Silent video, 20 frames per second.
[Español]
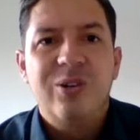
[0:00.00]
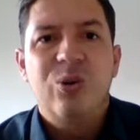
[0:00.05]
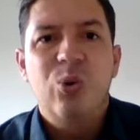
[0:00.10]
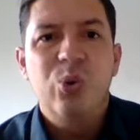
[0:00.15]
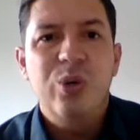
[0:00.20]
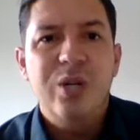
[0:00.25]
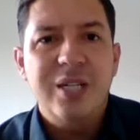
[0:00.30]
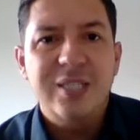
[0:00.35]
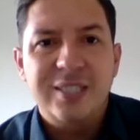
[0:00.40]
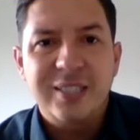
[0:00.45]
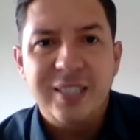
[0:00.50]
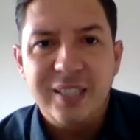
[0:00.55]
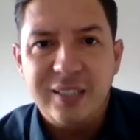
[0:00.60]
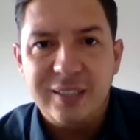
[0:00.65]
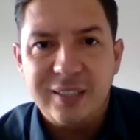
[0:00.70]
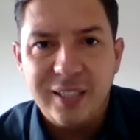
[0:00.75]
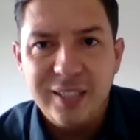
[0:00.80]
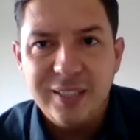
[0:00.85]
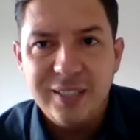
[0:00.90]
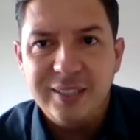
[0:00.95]
una
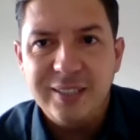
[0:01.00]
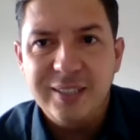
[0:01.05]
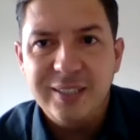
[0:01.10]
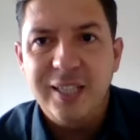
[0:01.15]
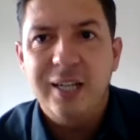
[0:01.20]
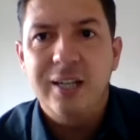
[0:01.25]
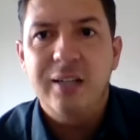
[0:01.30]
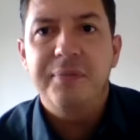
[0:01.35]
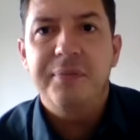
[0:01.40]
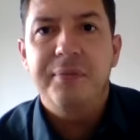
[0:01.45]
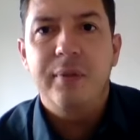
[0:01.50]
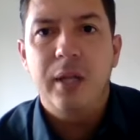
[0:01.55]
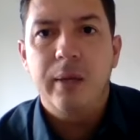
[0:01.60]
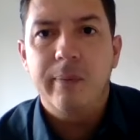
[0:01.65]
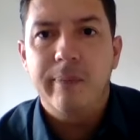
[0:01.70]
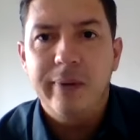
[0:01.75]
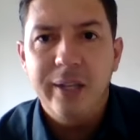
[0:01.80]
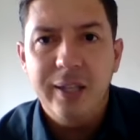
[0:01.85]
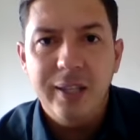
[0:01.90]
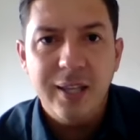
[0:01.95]
sentencia
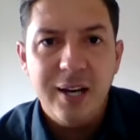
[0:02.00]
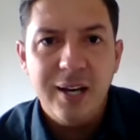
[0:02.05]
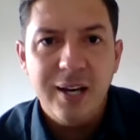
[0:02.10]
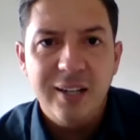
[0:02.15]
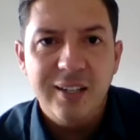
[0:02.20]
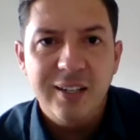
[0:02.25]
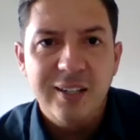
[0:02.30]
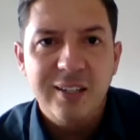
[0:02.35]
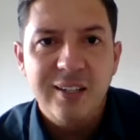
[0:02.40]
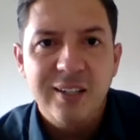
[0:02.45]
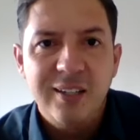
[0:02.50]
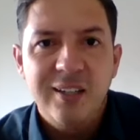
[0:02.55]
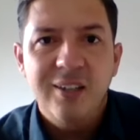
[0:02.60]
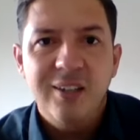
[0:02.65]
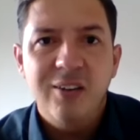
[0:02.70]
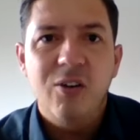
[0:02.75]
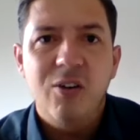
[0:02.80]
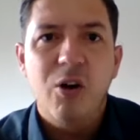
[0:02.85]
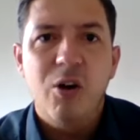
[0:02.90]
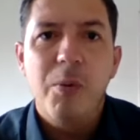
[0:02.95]
de vida
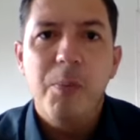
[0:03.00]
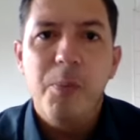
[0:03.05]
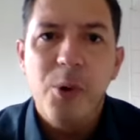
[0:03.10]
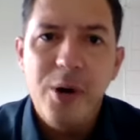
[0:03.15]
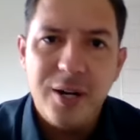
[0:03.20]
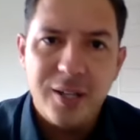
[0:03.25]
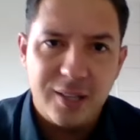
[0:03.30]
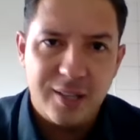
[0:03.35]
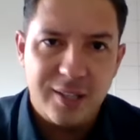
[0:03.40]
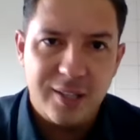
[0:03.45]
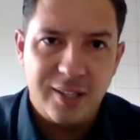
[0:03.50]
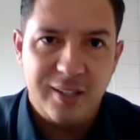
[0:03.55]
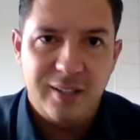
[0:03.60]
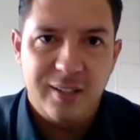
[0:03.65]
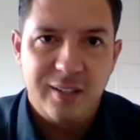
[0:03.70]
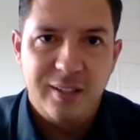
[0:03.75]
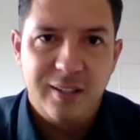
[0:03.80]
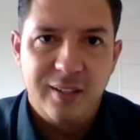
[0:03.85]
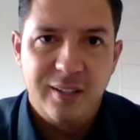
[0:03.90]
o muerte.